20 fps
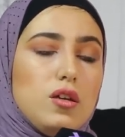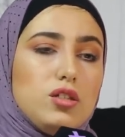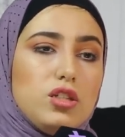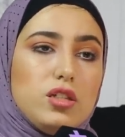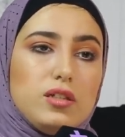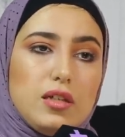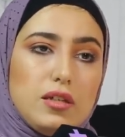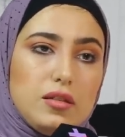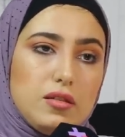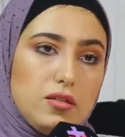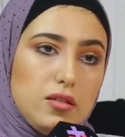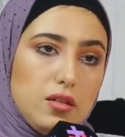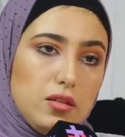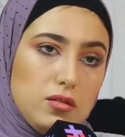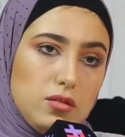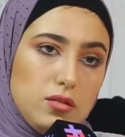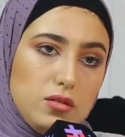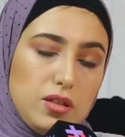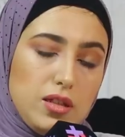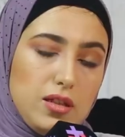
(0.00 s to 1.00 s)
جات
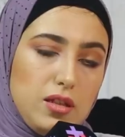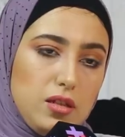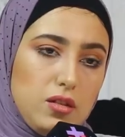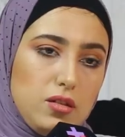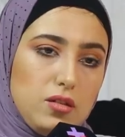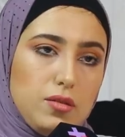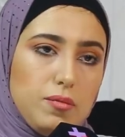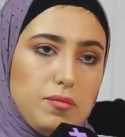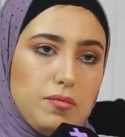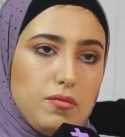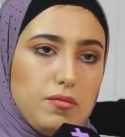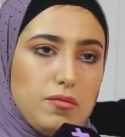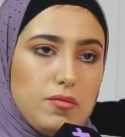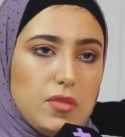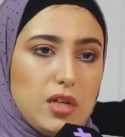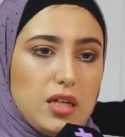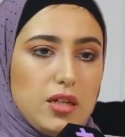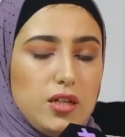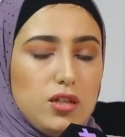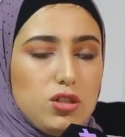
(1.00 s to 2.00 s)
عندنا قالت لك
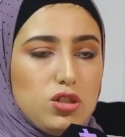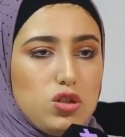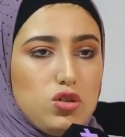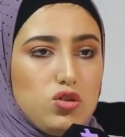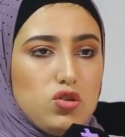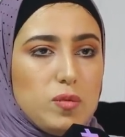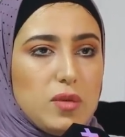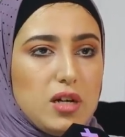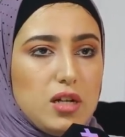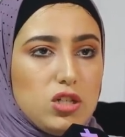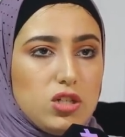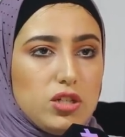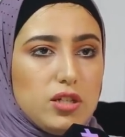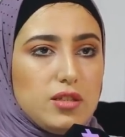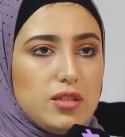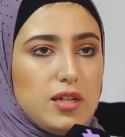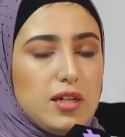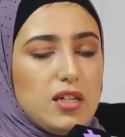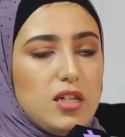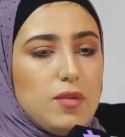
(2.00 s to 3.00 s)
ما كاينش اليوم لجنه
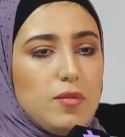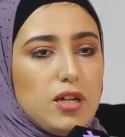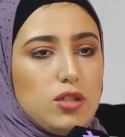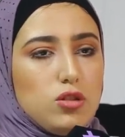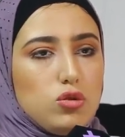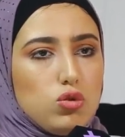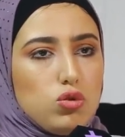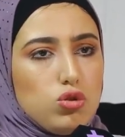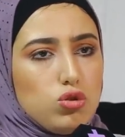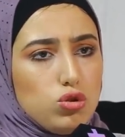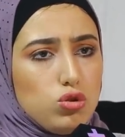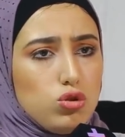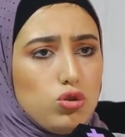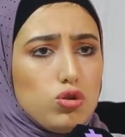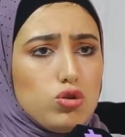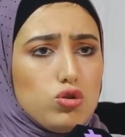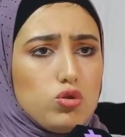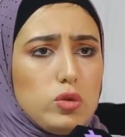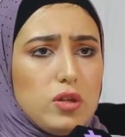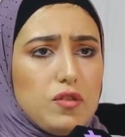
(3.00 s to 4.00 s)
التحكيم غادي تخرجوا
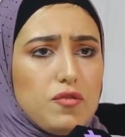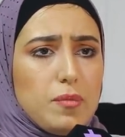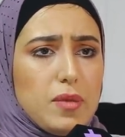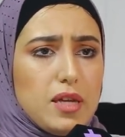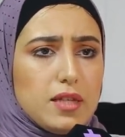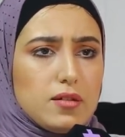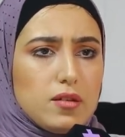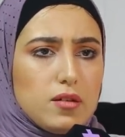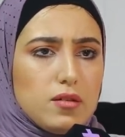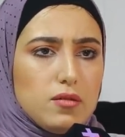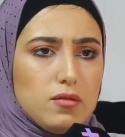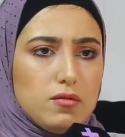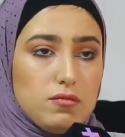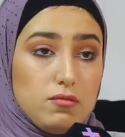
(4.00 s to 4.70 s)
تدوروا شويه في مصر